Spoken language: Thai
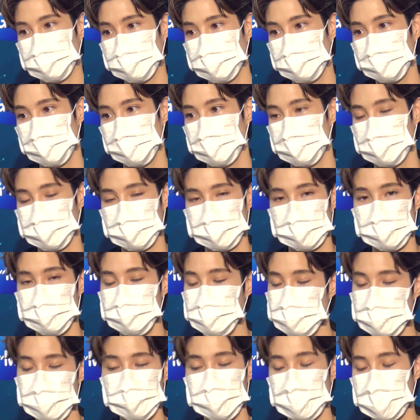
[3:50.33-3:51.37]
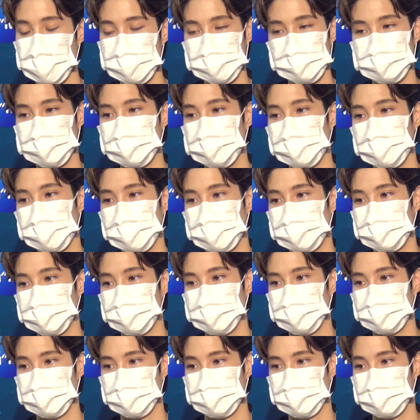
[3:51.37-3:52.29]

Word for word: เนาะแล้วก็ไม่ใช่มีแค่เจ้าคนเดียว